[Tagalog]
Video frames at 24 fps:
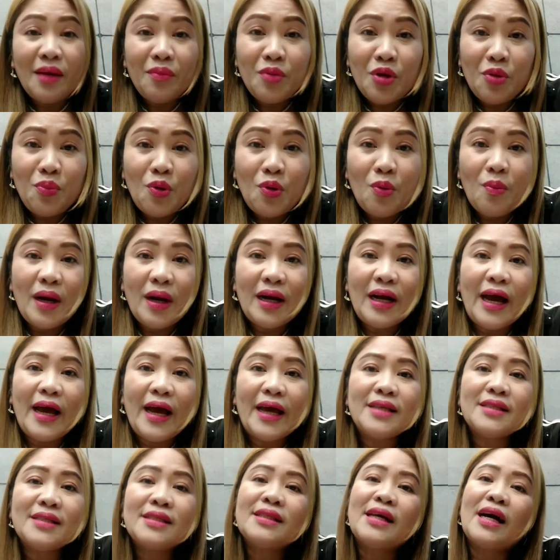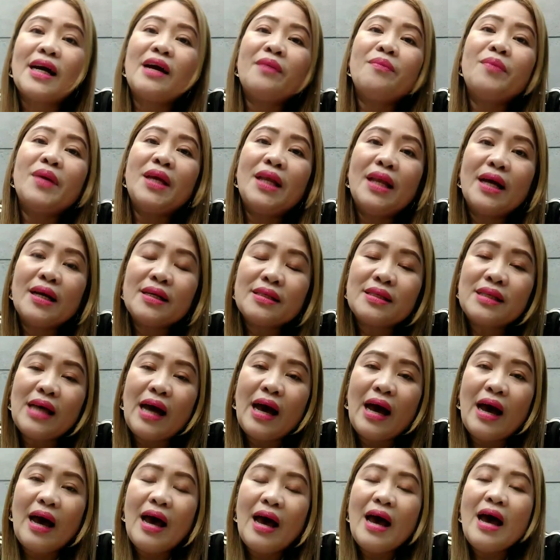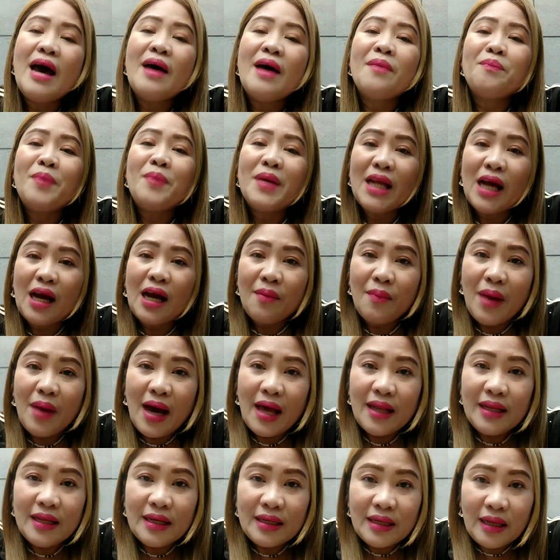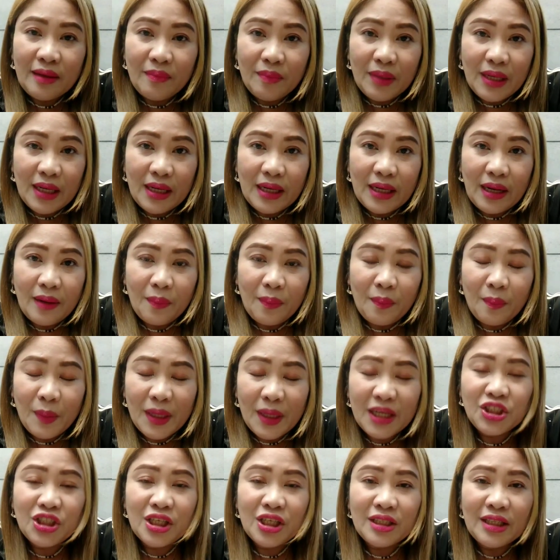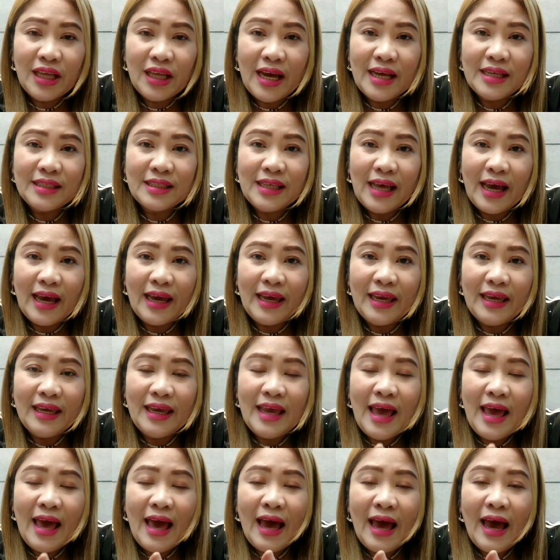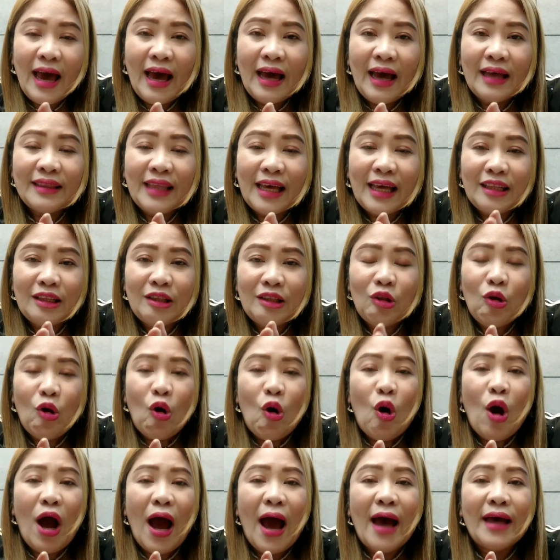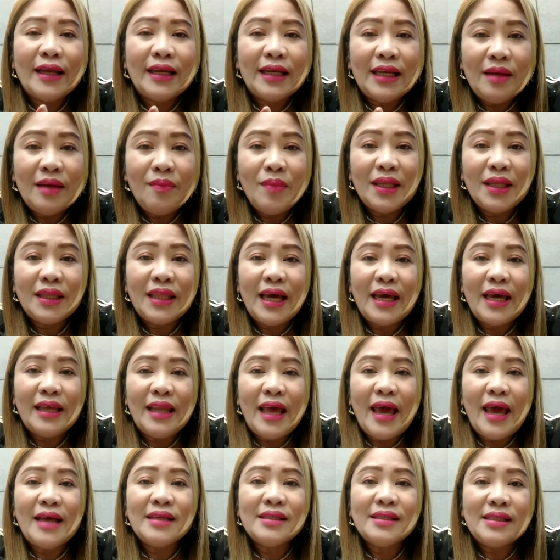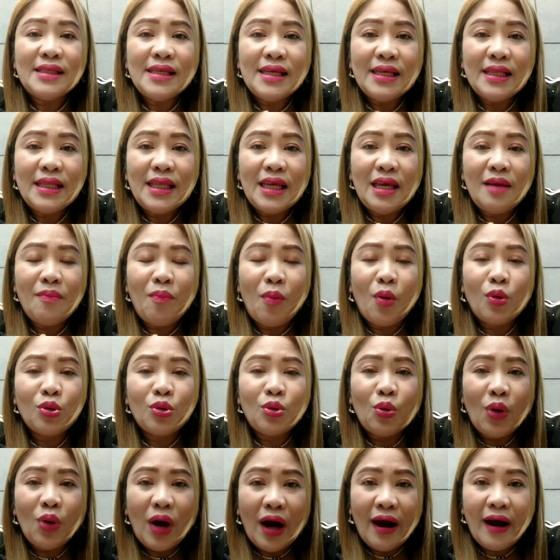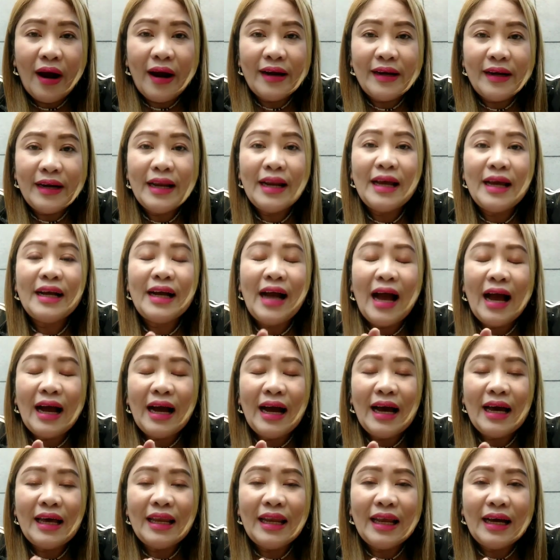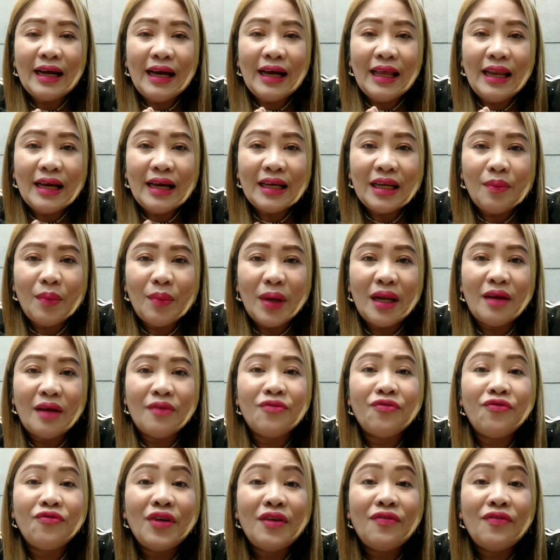alam niyo po ba guys, nakabilang sa pinakamahal niyang nabili na merchandise ay tatlong unlimited NCT photocard na nagkakahalaga lang naman ng